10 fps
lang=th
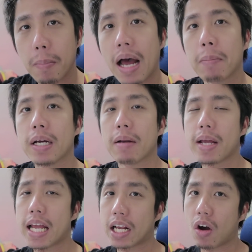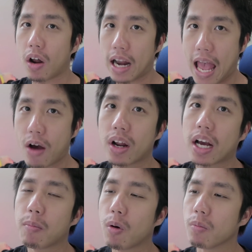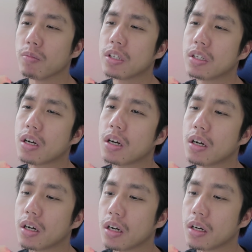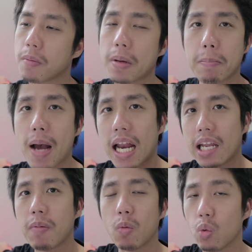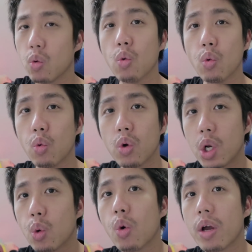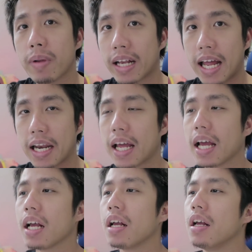บ้านเพื่อนพระเอกก่อนแล้วนะครับผมซึ่งก็เป็นบ้านที่แบบหรูๆรวยๆเหมือนกันนะฮะ